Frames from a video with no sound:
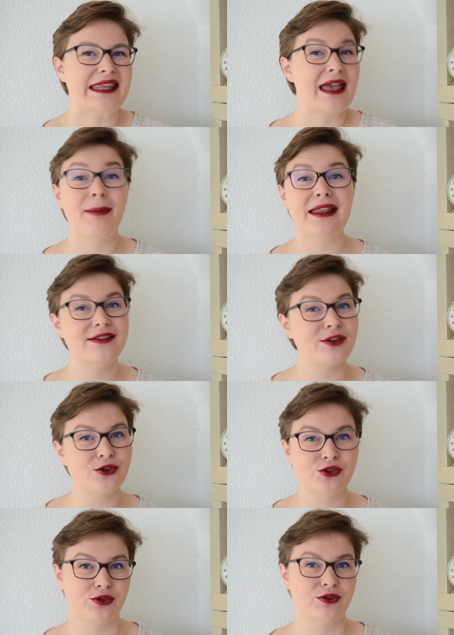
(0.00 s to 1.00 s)
il n'y a pas
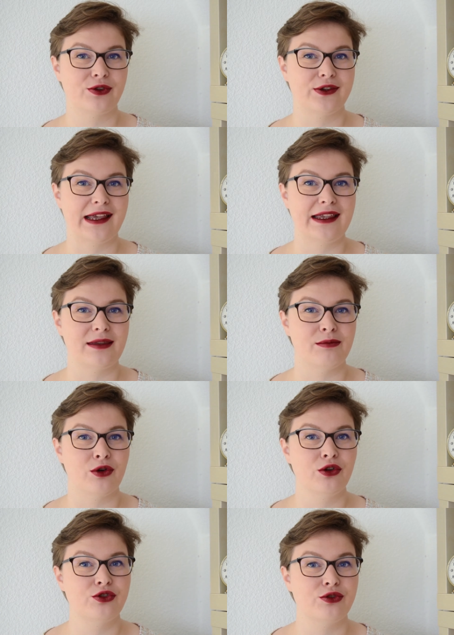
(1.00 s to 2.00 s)
tant de choses que ça qui me
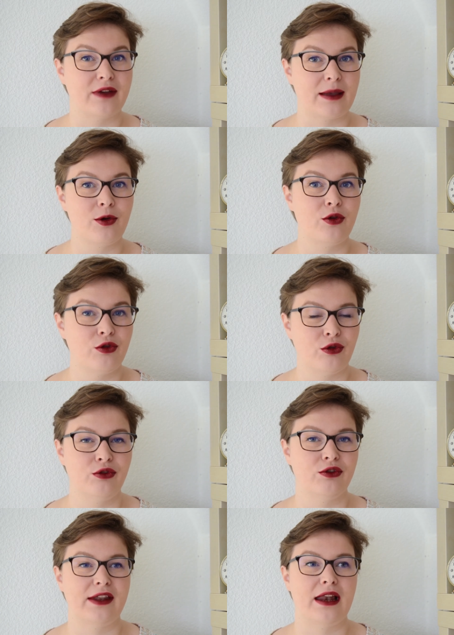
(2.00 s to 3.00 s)
manquent, je suis vraiment
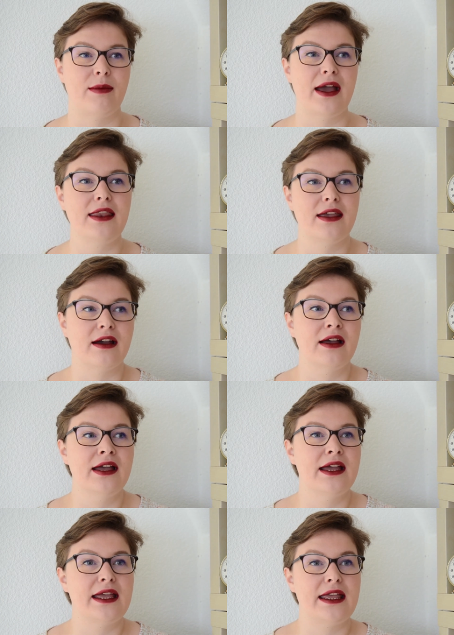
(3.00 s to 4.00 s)
heureuse en Allemagne
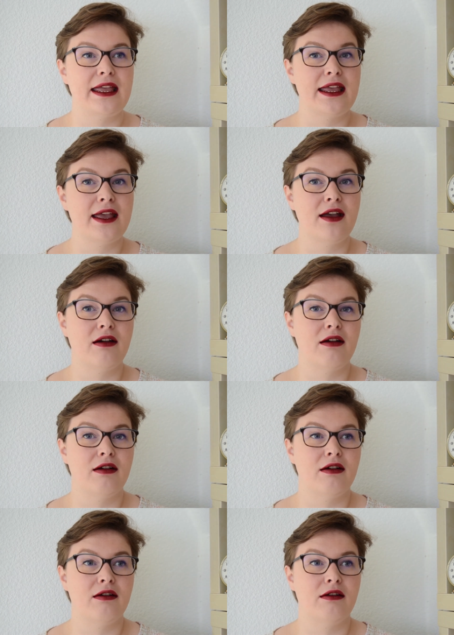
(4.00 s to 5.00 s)
et
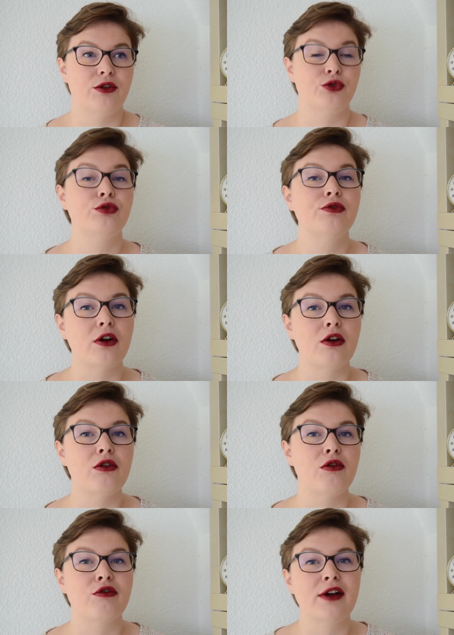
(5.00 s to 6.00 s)
euh, souvent,
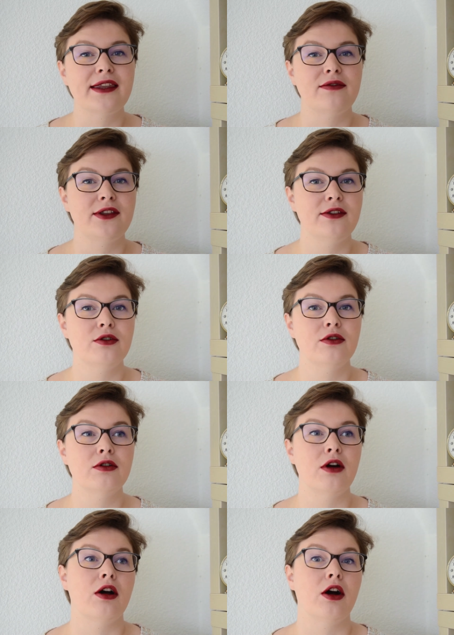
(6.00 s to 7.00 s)
on voit des
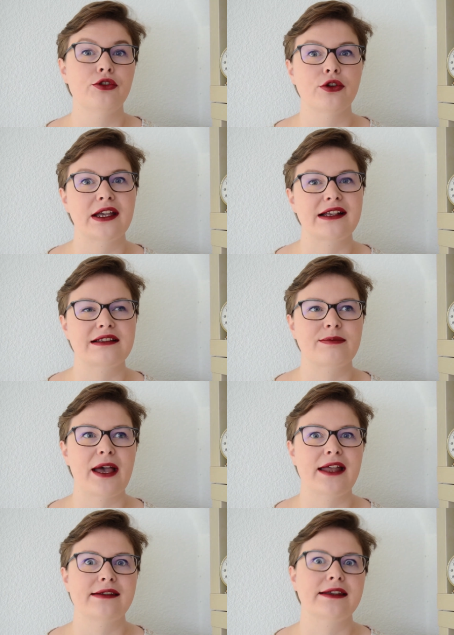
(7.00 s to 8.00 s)
vidéos euh, en tant
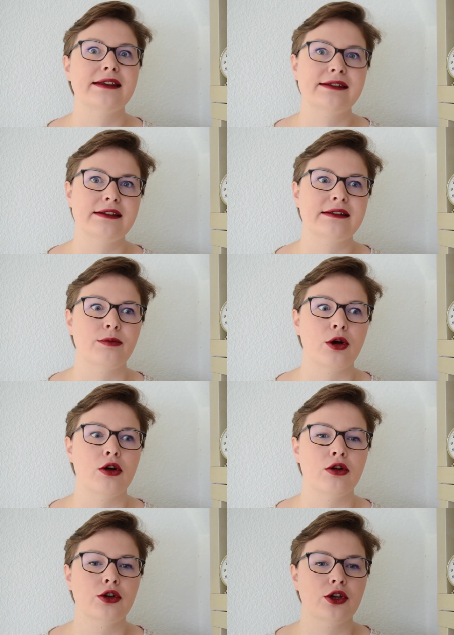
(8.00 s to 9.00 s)
qu'expat, qu'est-ce qui te
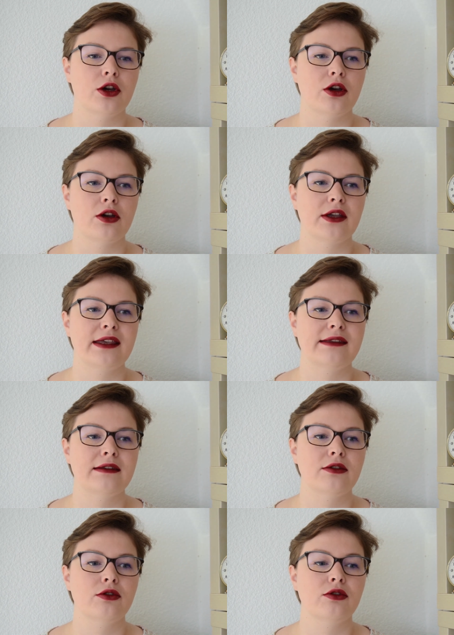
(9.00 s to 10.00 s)
manque, euh,
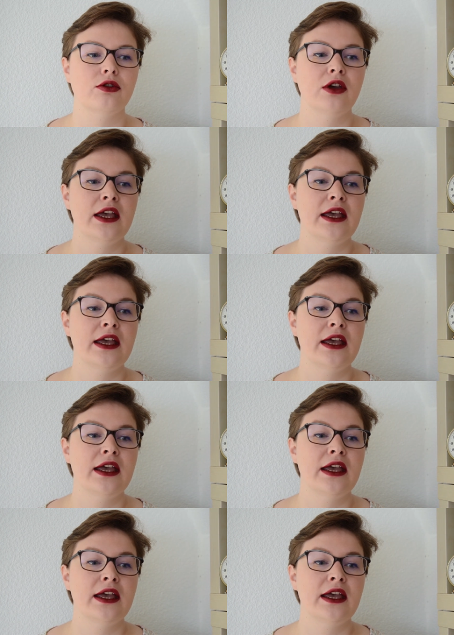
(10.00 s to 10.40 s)
qu'est-ce que